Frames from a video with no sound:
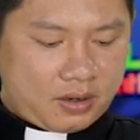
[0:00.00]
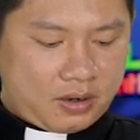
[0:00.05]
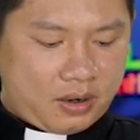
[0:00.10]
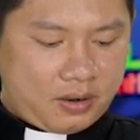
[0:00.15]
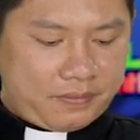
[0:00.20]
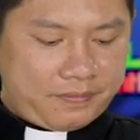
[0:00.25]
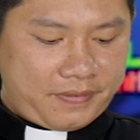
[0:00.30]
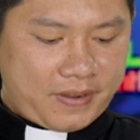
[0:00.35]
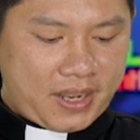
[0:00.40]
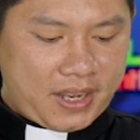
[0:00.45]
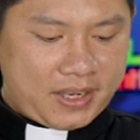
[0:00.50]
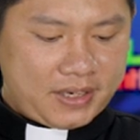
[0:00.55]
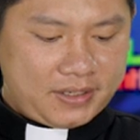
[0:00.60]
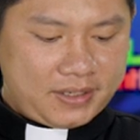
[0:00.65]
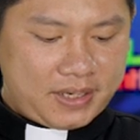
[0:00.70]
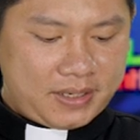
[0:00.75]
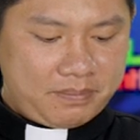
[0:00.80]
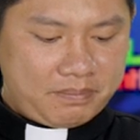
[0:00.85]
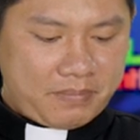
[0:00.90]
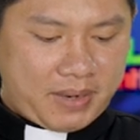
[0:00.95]
Có phải
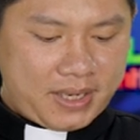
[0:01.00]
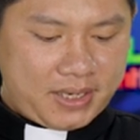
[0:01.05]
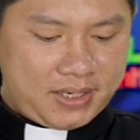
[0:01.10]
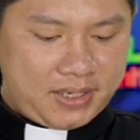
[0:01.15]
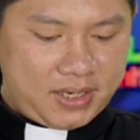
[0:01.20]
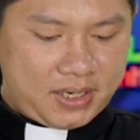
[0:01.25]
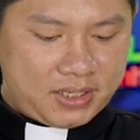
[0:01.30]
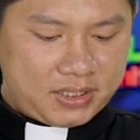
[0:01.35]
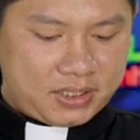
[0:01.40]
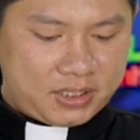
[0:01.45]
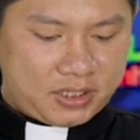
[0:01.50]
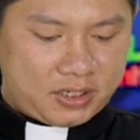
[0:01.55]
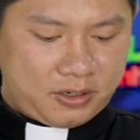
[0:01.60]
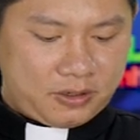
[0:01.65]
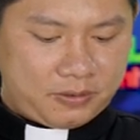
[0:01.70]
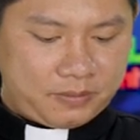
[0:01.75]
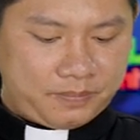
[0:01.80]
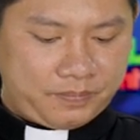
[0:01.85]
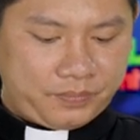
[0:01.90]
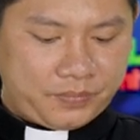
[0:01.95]
đến bảy lần
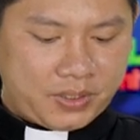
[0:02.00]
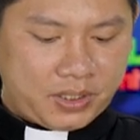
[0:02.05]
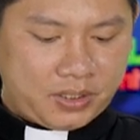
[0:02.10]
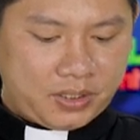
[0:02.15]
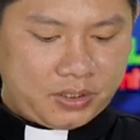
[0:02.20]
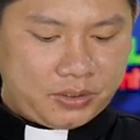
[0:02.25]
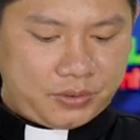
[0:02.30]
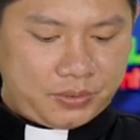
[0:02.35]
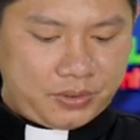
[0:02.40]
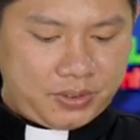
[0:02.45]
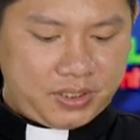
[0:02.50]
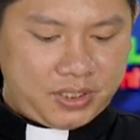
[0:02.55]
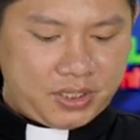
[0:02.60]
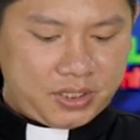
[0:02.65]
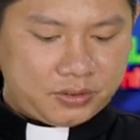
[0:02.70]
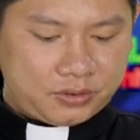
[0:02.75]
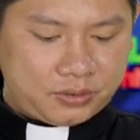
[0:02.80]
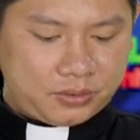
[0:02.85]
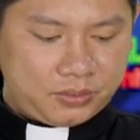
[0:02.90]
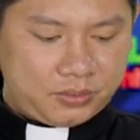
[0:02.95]
không? Chúa
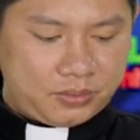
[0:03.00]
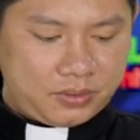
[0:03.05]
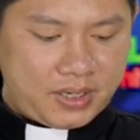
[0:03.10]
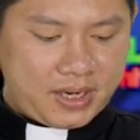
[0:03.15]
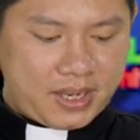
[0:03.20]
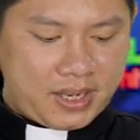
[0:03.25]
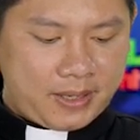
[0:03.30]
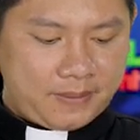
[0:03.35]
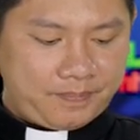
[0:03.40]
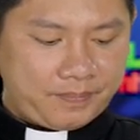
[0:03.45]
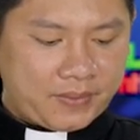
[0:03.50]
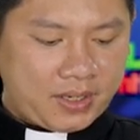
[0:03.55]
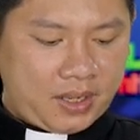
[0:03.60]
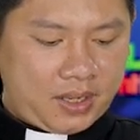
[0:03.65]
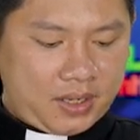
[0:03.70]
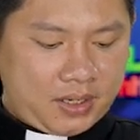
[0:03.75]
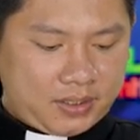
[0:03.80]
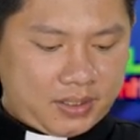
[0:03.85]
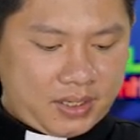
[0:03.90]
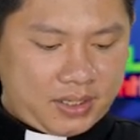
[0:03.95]
Giêsu đáp:
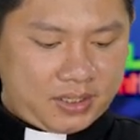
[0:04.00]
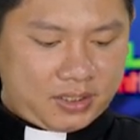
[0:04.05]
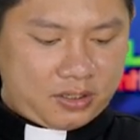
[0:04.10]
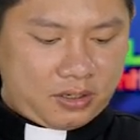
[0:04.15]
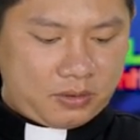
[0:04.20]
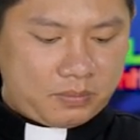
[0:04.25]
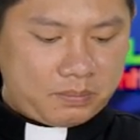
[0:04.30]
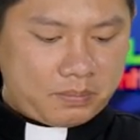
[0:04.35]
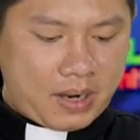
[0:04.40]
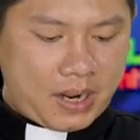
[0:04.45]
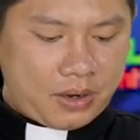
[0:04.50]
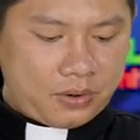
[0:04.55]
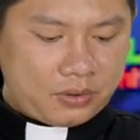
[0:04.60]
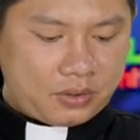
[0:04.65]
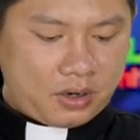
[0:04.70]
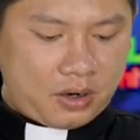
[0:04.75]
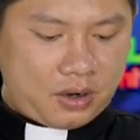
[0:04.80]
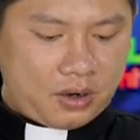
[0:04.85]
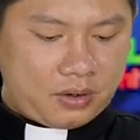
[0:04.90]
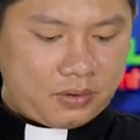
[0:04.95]
Thầy không bảo
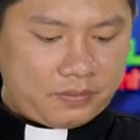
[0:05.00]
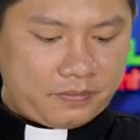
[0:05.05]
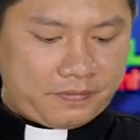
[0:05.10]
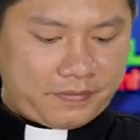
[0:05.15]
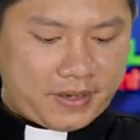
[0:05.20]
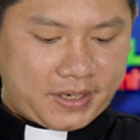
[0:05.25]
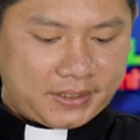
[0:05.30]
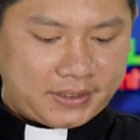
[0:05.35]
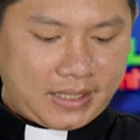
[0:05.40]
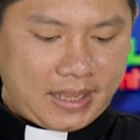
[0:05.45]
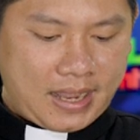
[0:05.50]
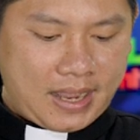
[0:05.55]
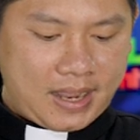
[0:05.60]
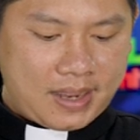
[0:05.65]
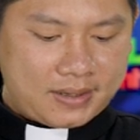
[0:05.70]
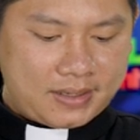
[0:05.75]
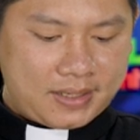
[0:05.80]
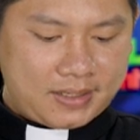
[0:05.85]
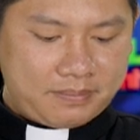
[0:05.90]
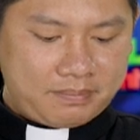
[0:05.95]
con phải
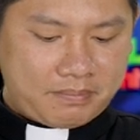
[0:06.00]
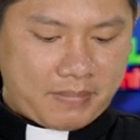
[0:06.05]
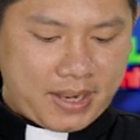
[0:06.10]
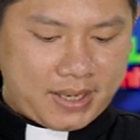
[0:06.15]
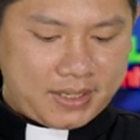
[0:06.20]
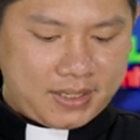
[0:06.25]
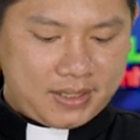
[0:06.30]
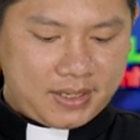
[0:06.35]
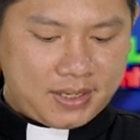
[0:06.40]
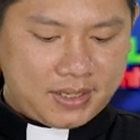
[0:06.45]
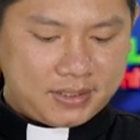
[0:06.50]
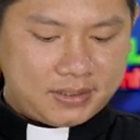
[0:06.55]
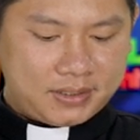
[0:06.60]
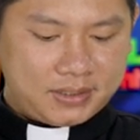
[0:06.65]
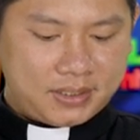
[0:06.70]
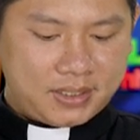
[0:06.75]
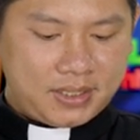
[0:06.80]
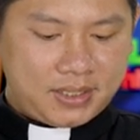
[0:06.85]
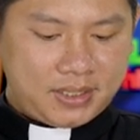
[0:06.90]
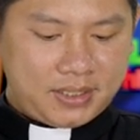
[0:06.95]
tha đến bảy
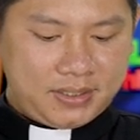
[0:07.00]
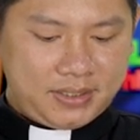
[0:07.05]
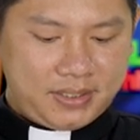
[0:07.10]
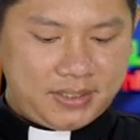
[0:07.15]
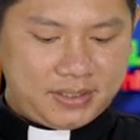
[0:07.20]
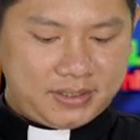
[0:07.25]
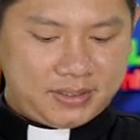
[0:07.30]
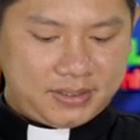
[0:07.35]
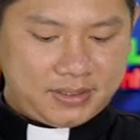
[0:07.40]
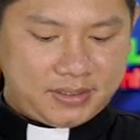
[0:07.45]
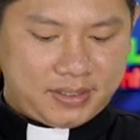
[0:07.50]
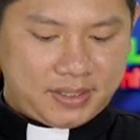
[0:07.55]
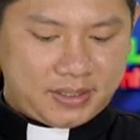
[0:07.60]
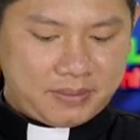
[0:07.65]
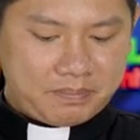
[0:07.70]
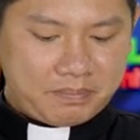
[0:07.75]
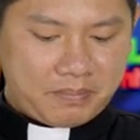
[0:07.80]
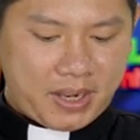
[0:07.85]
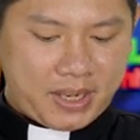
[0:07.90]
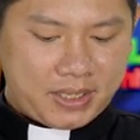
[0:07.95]
lần, nhưng
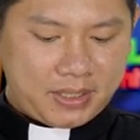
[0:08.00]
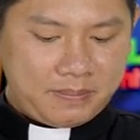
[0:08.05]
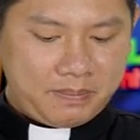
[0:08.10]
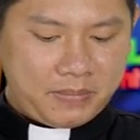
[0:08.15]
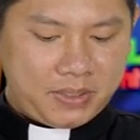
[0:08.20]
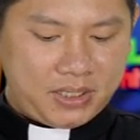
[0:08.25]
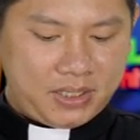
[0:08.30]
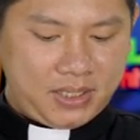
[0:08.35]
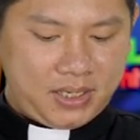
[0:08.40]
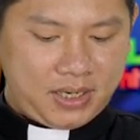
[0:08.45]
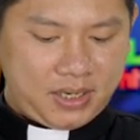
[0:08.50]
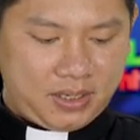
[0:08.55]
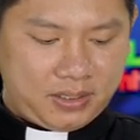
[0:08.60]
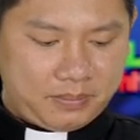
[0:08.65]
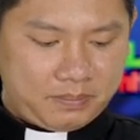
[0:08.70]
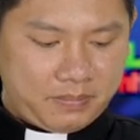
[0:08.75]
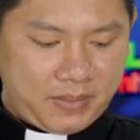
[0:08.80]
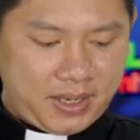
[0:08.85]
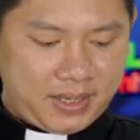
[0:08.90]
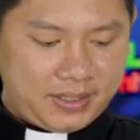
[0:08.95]
đến bảy mươi
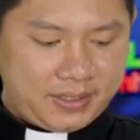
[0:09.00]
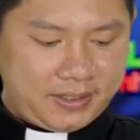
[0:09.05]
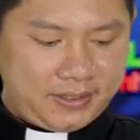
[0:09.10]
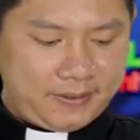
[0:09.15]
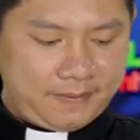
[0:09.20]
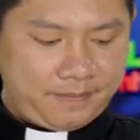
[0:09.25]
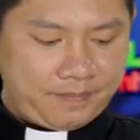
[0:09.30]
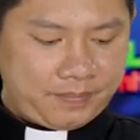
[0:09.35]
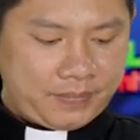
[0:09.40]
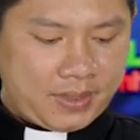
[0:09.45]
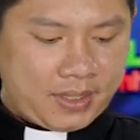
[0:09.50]
lần bảy.